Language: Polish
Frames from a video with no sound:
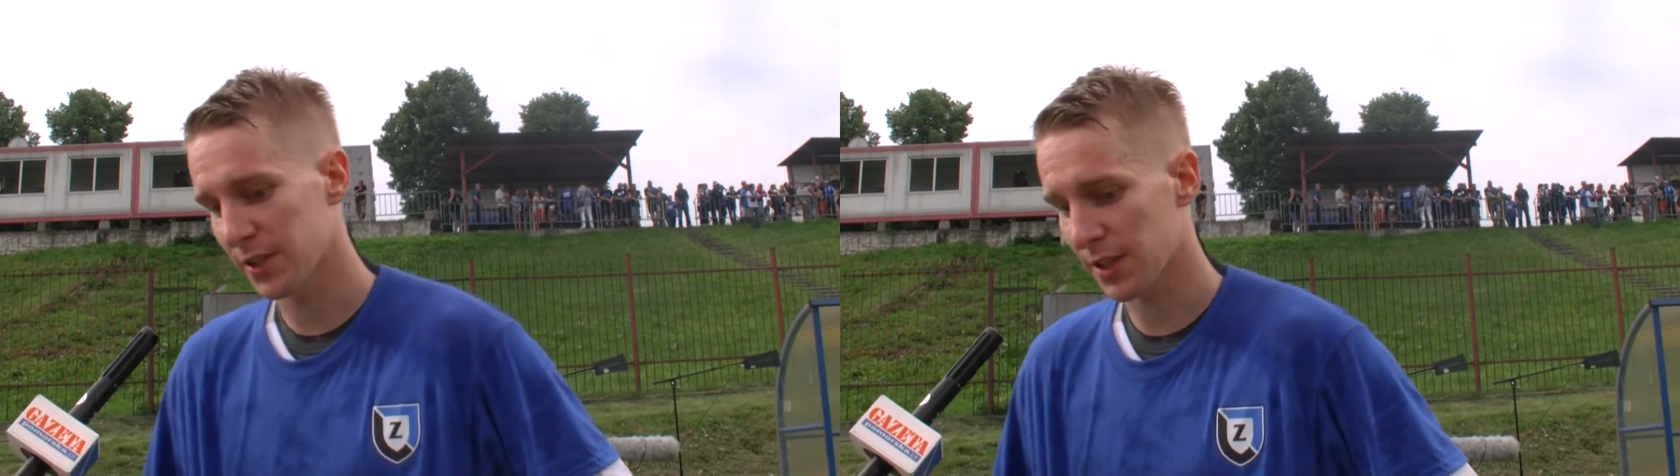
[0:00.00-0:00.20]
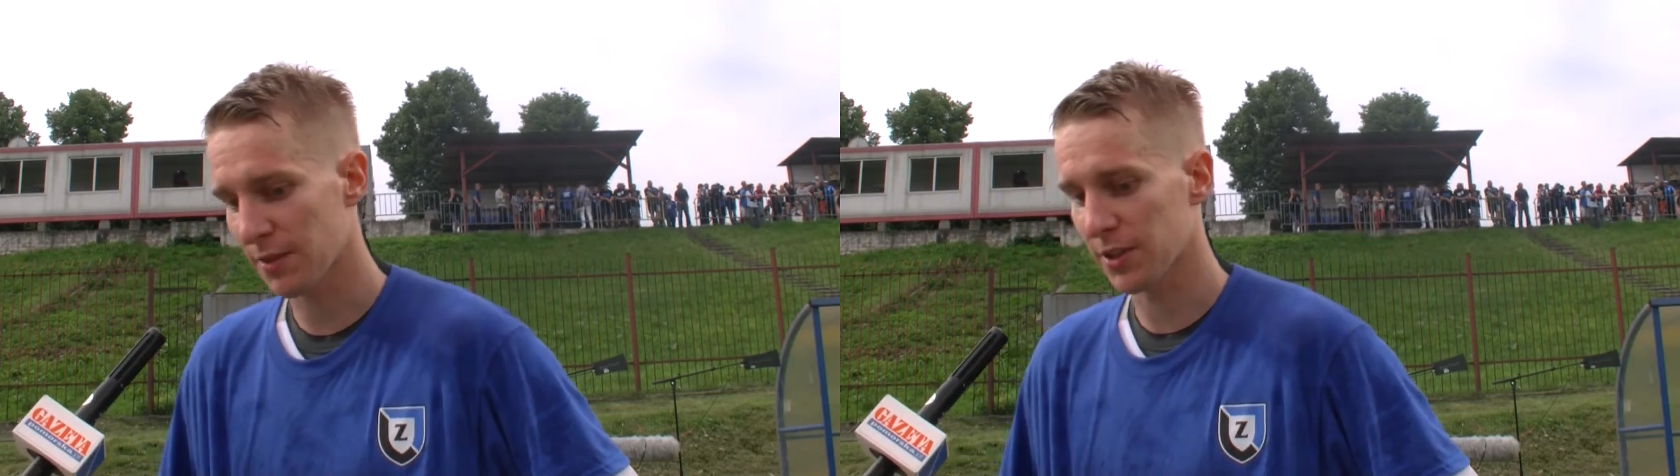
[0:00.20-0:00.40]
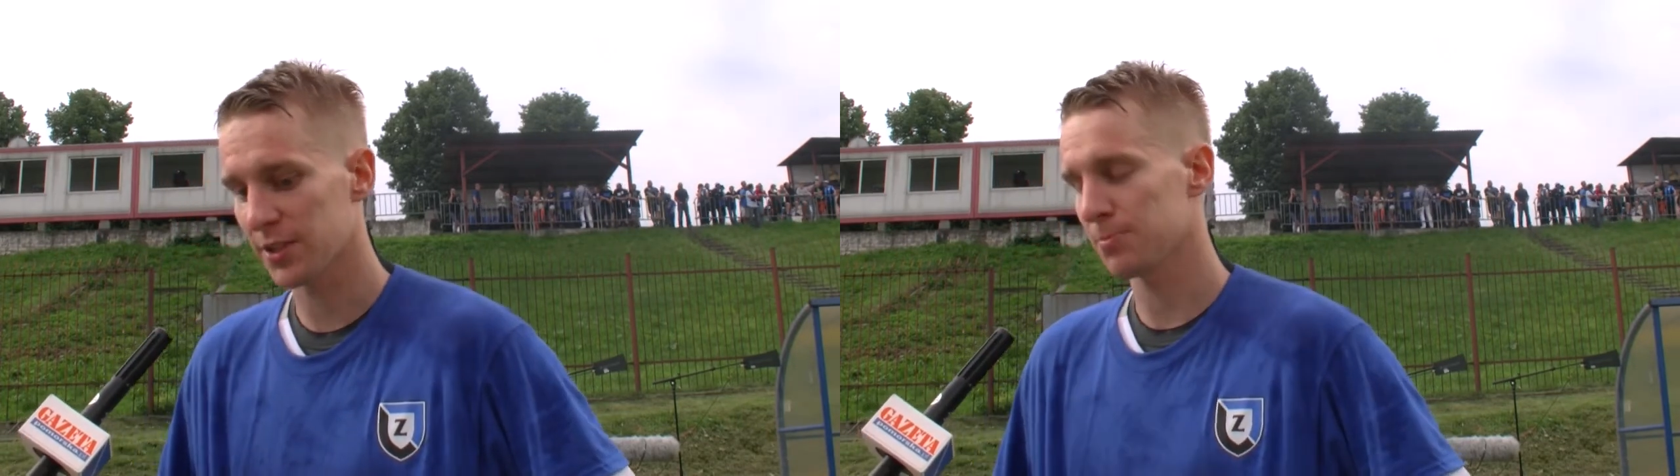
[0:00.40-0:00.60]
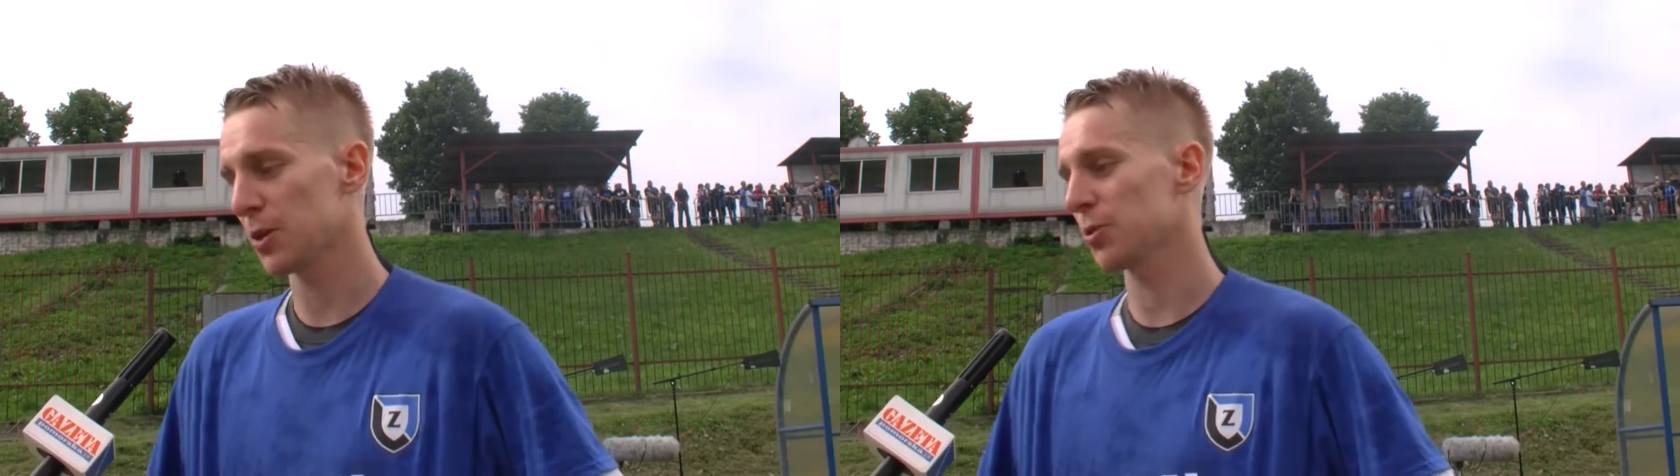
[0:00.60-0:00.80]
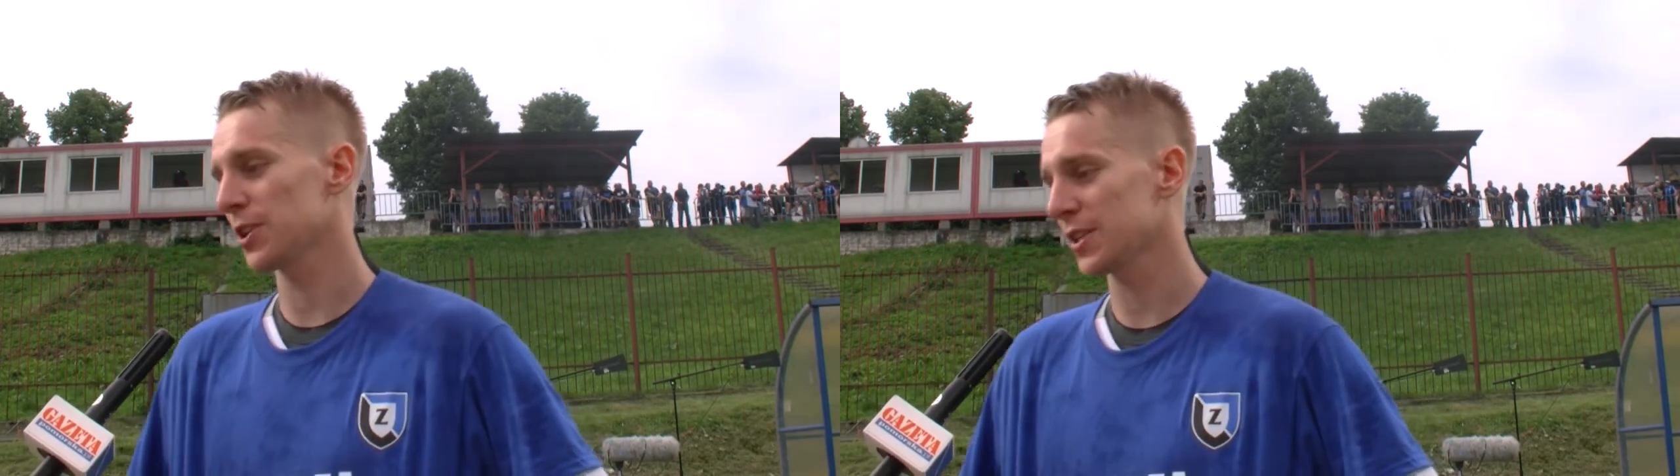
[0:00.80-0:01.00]
ten awans
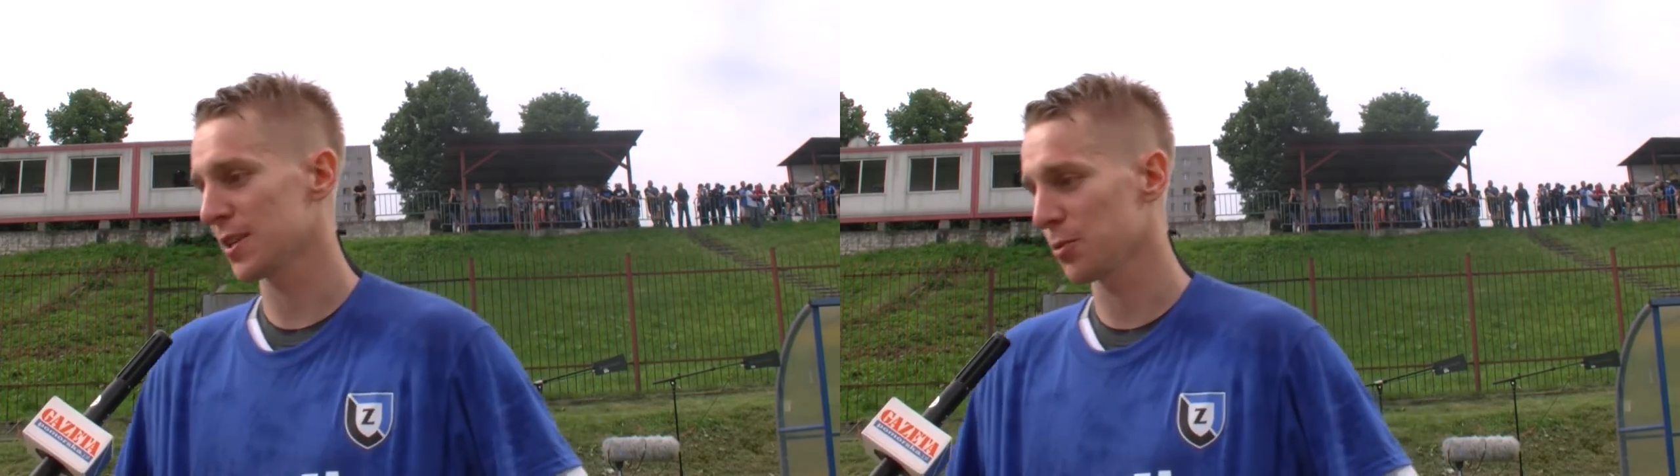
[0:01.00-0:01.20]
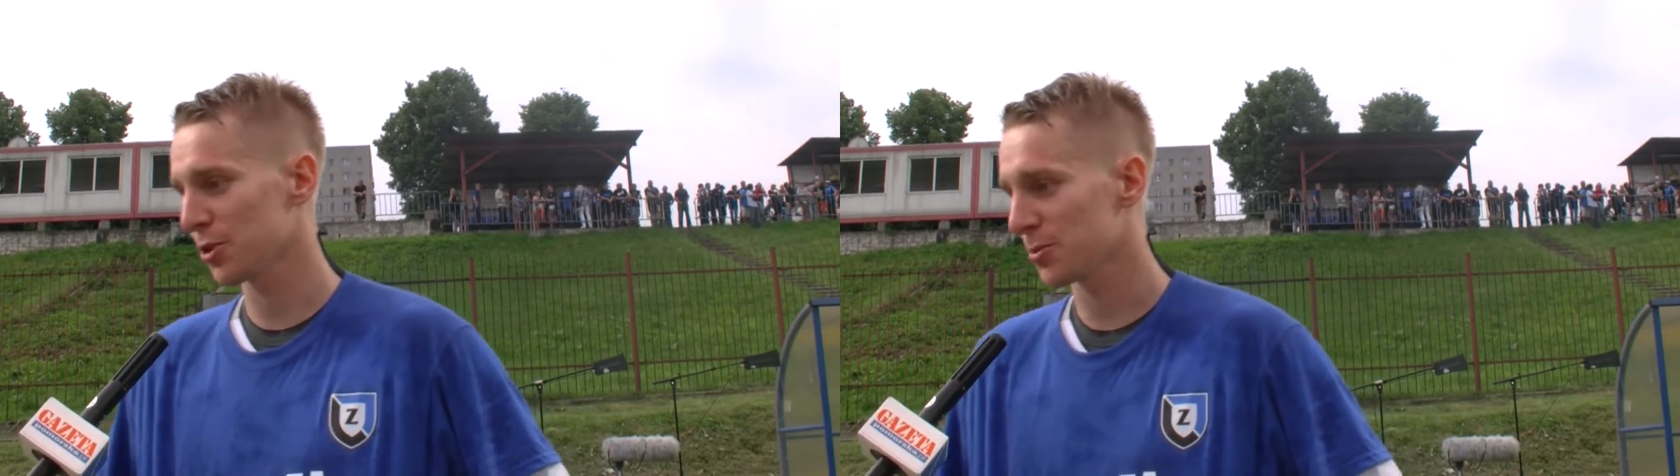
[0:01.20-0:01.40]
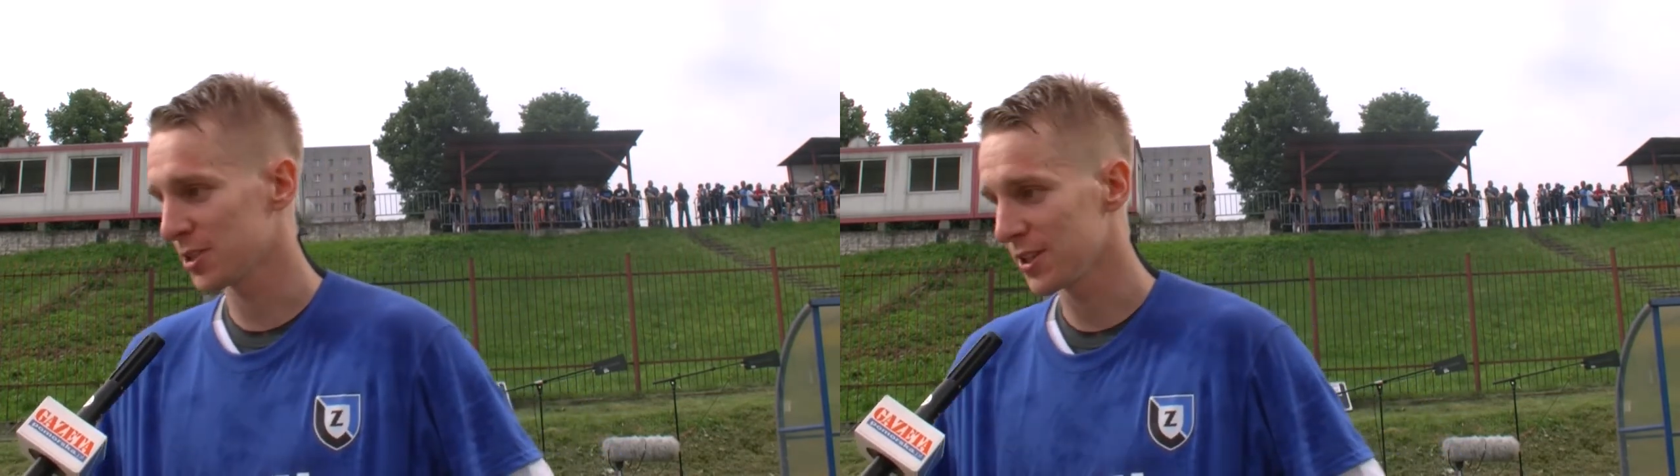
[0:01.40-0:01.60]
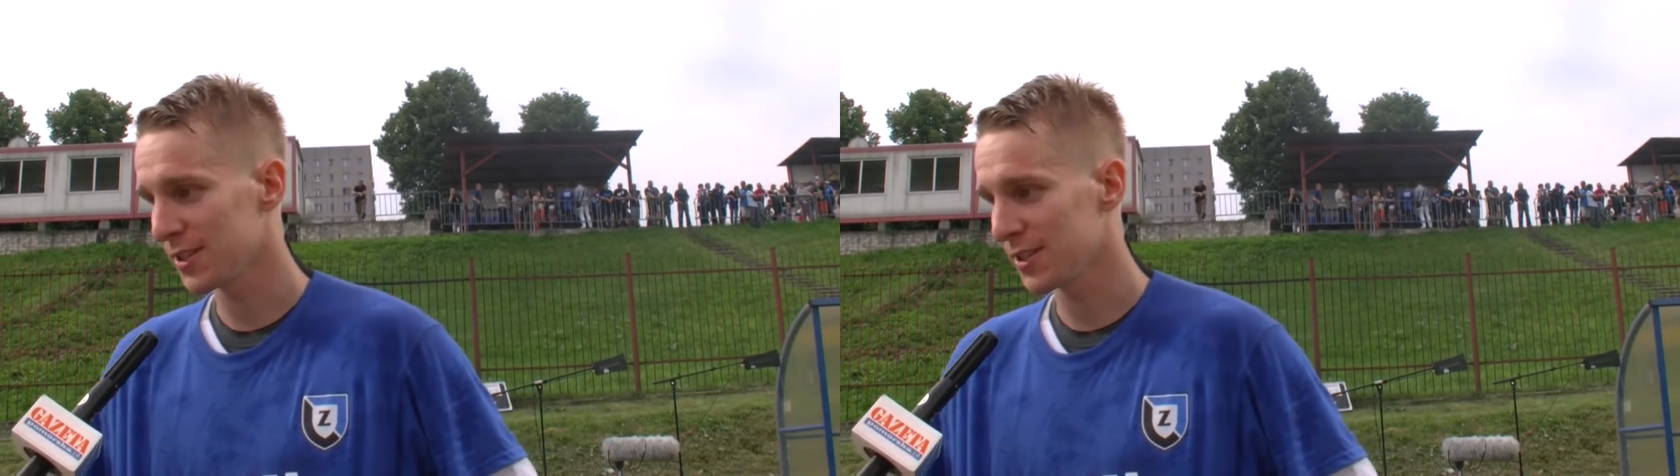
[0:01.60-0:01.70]
smakuje tak samo dobrze.